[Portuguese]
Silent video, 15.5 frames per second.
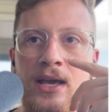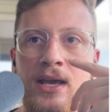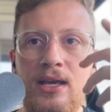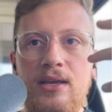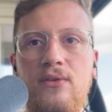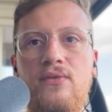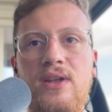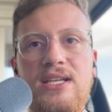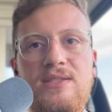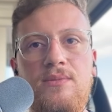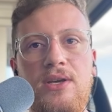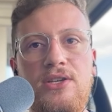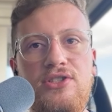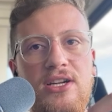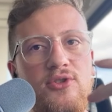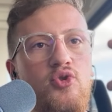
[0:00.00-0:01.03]
E
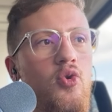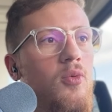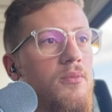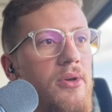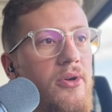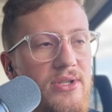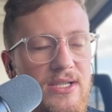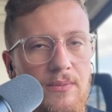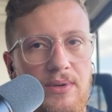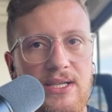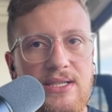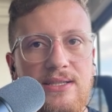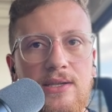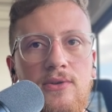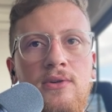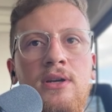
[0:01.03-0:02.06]
infelizmente ela sucumbiu a essa
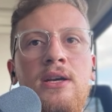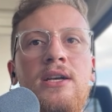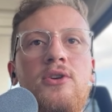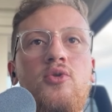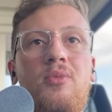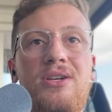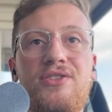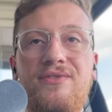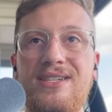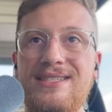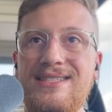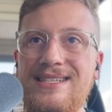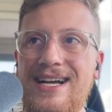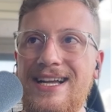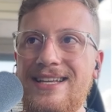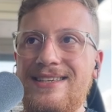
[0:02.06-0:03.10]
pressão com uma
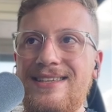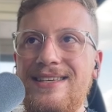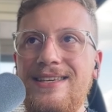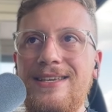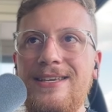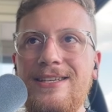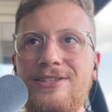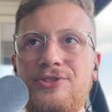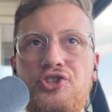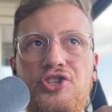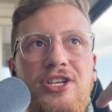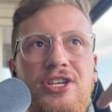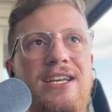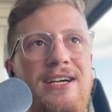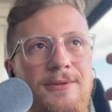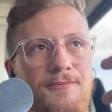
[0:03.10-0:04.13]
adversária que
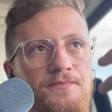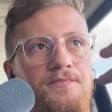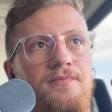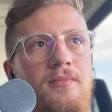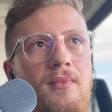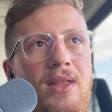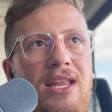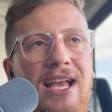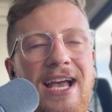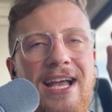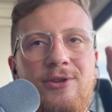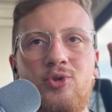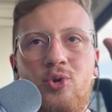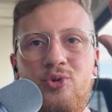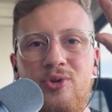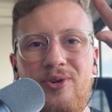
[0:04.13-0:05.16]
tinha é,
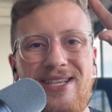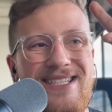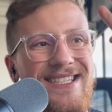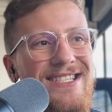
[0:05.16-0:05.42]
todo esse